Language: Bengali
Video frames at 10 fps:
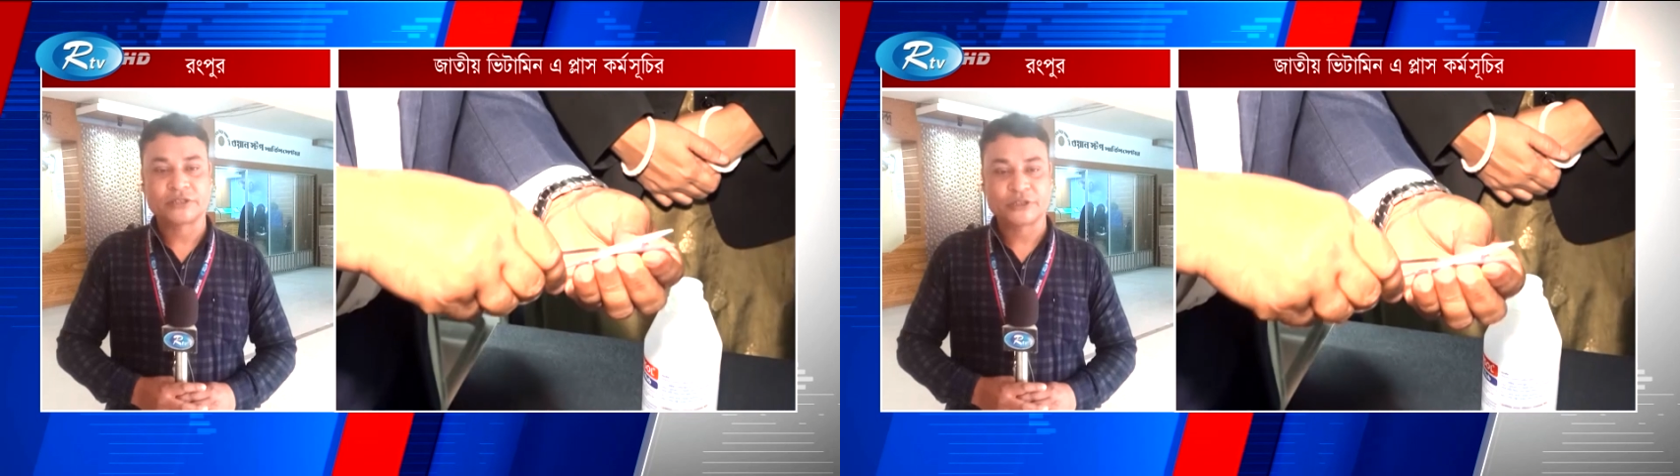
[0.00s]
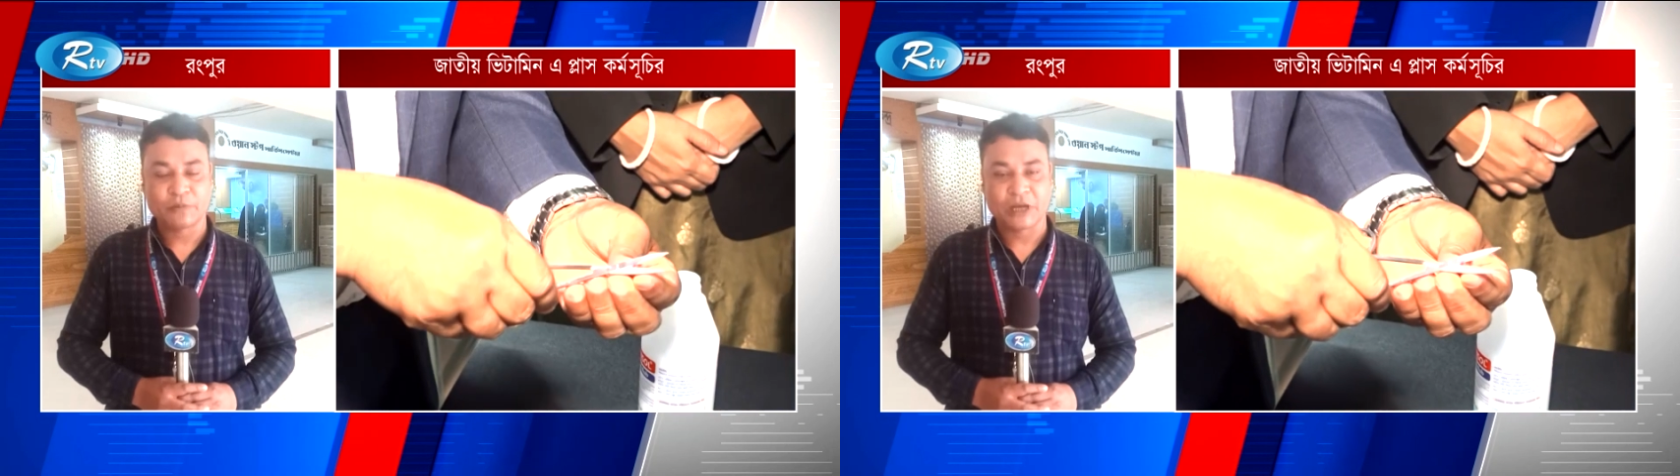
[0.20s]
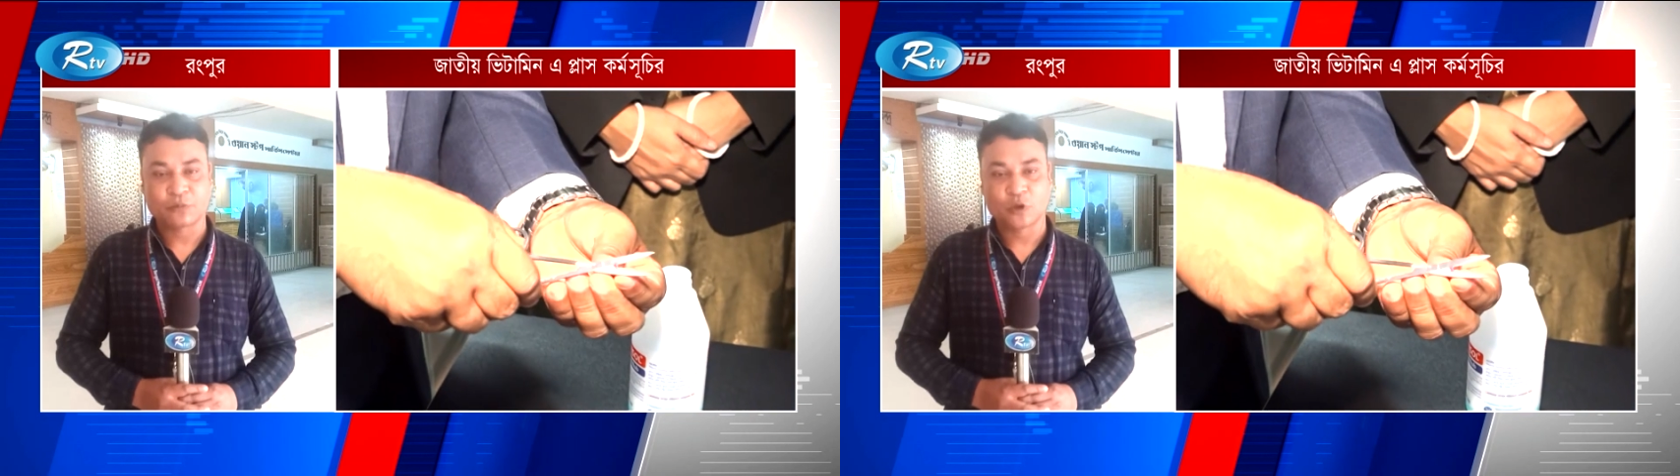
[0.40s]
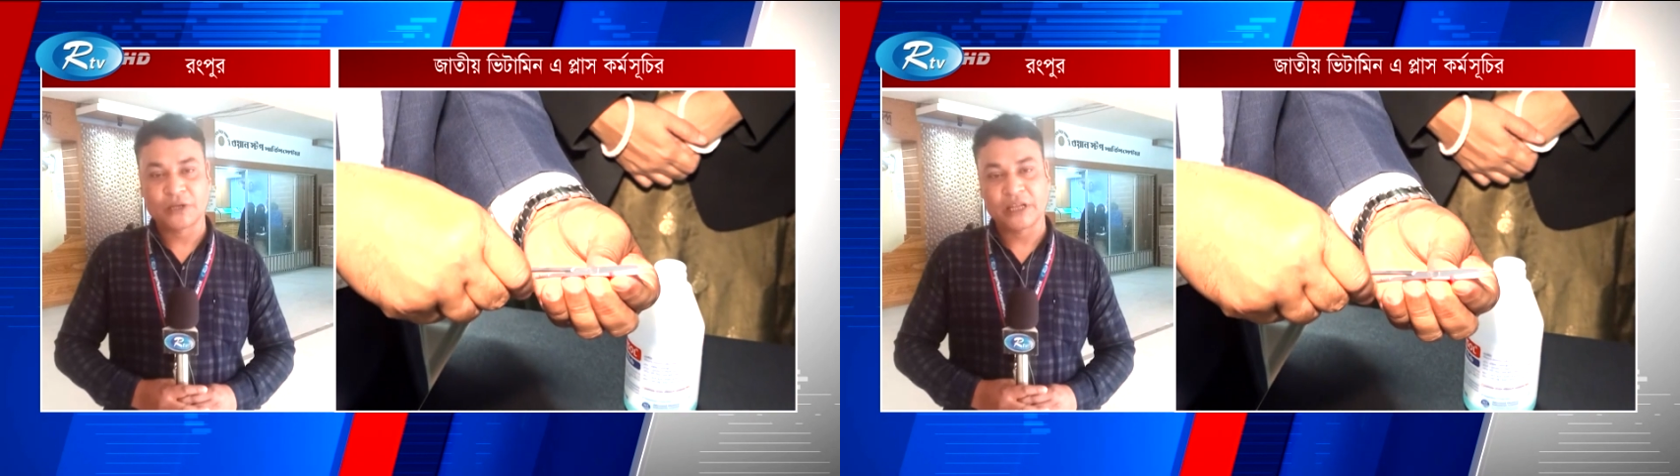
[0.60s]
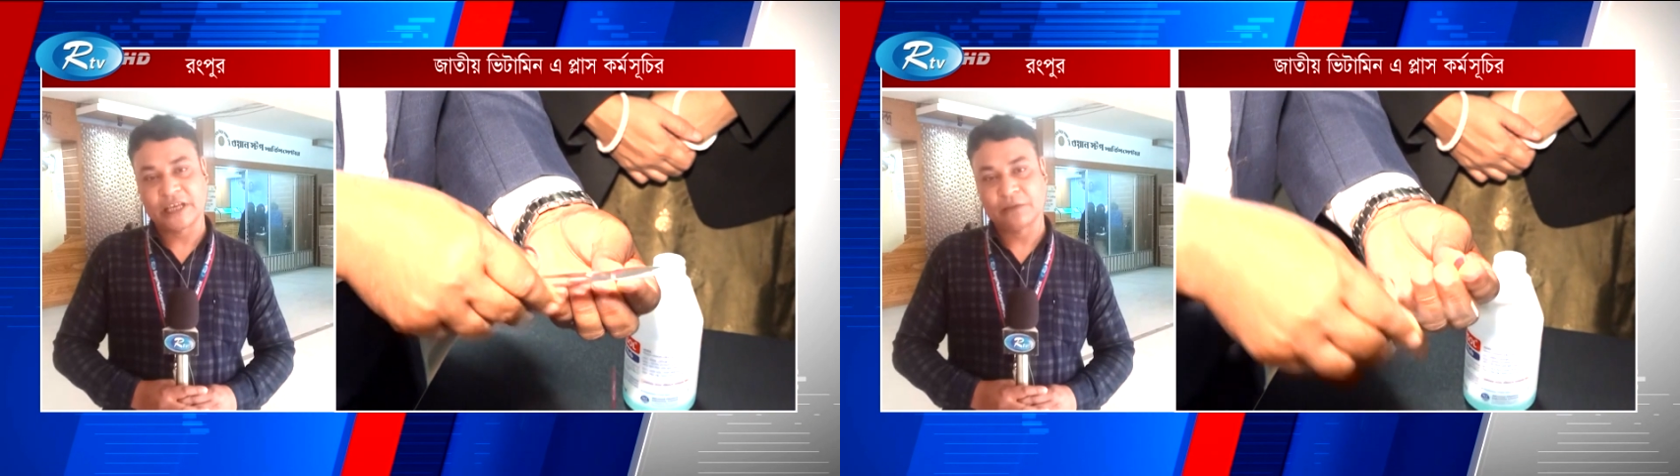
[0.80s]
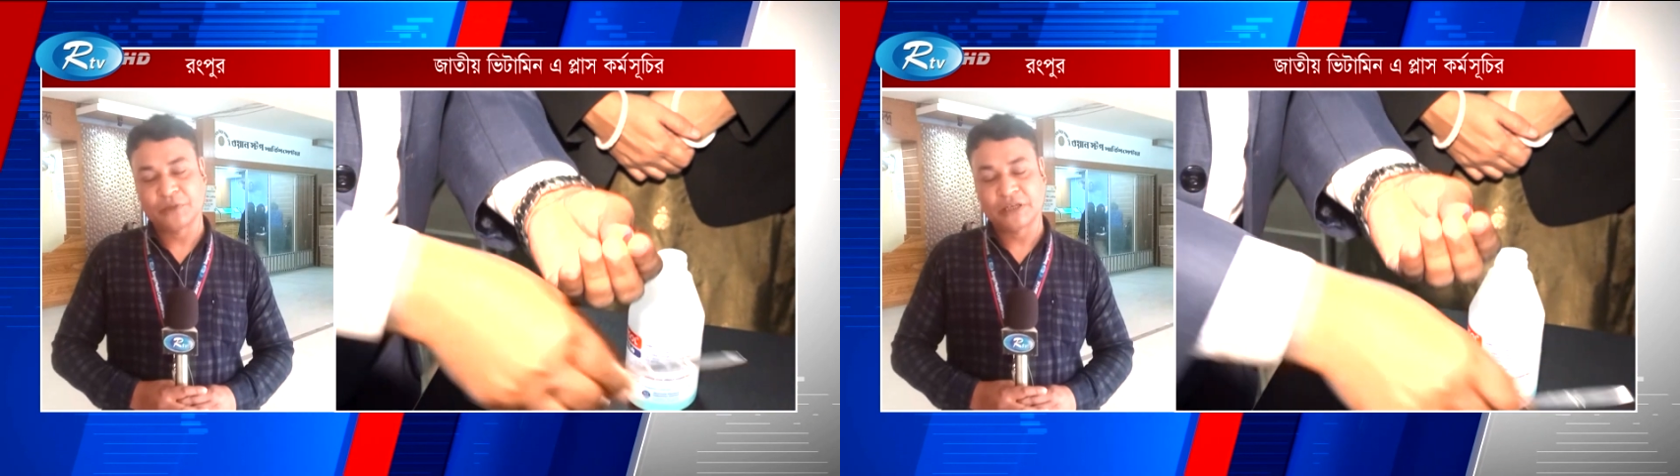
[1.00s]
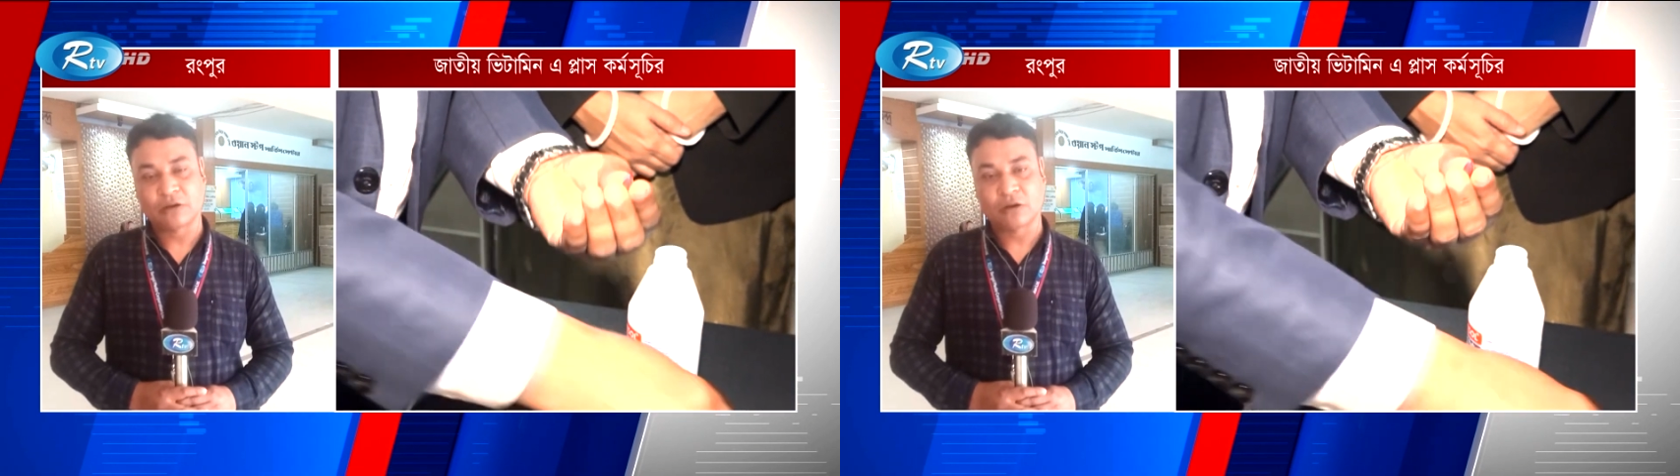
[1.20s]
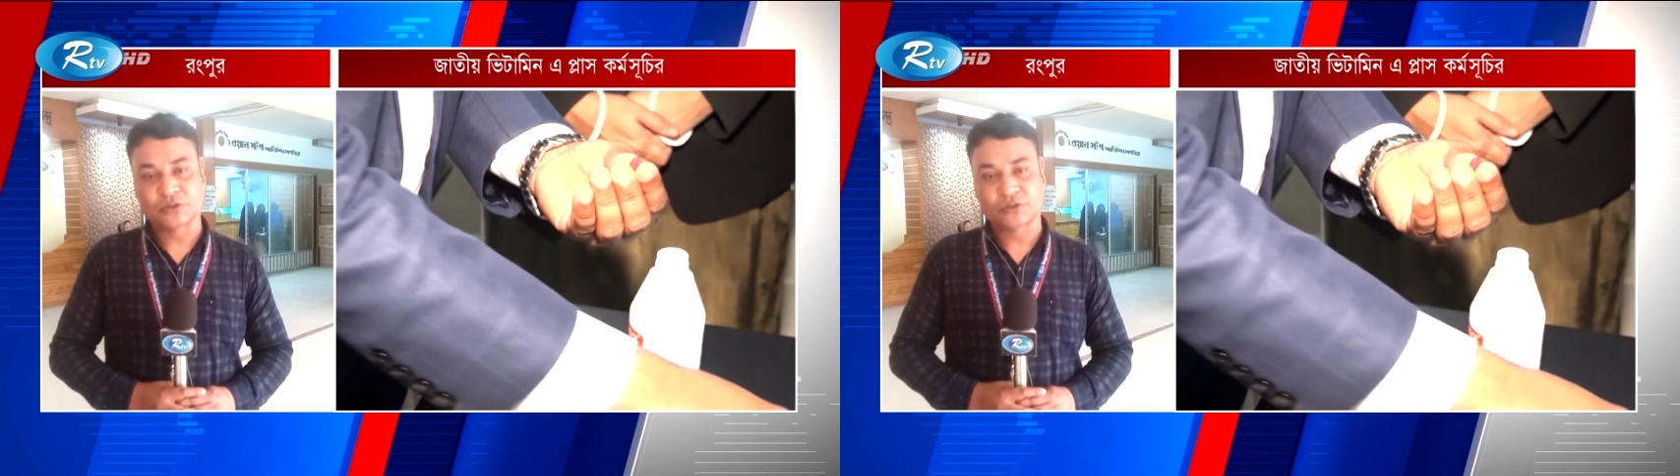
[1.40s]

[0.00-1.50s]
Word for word: শিশুই বাদ করবে না এই ক্যাম্পেইনের